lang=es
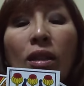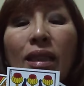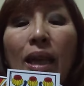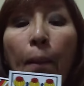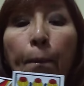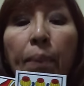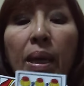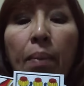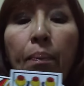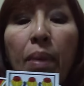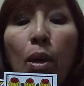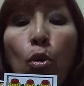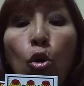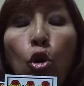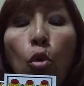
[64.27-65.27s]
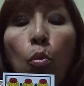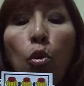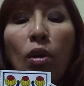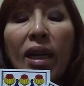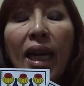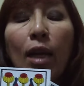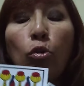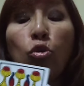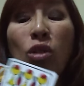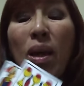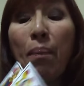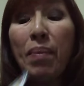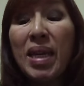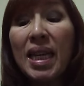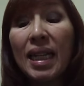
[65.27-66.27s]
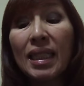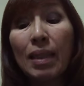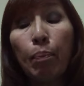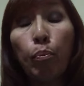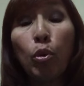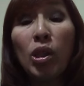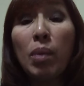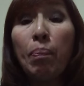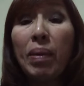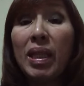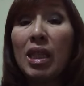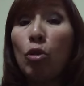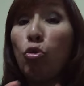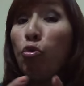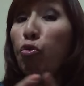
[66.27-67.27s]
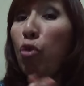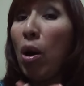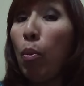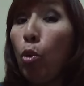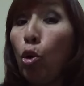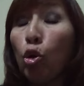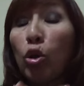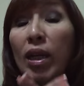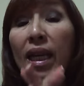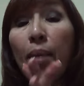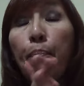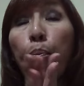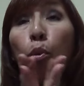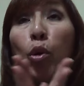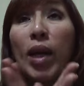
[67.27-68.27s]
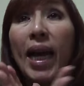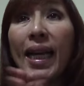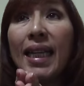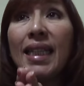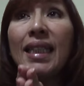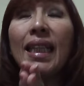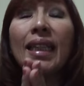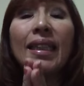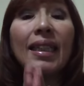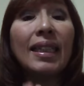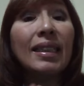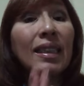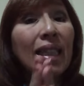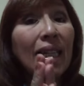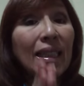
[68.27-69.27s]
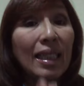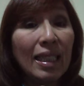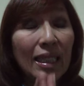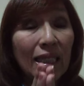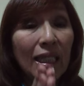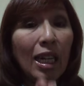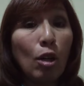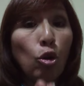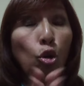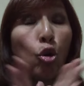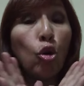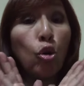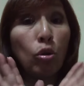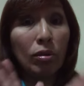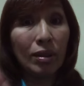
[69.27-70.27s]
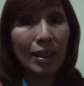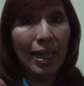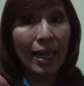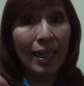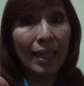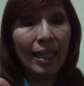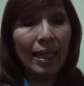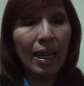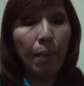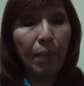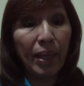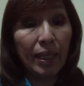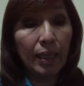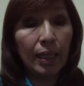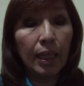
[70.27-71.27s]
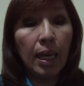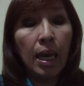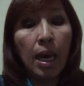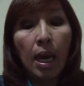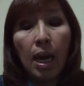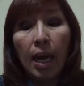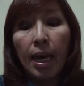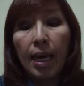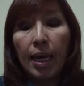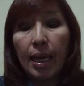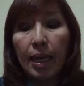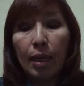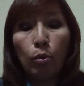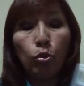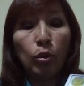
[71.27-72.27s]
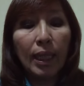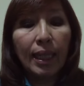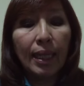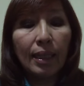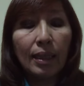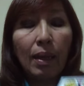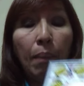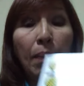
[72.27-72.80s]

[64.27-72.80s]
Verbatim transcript: También veo como que alguna amiga te puede pedir un favor que por ahí tendrás que analizarlo tranquilamente. Eh, una carta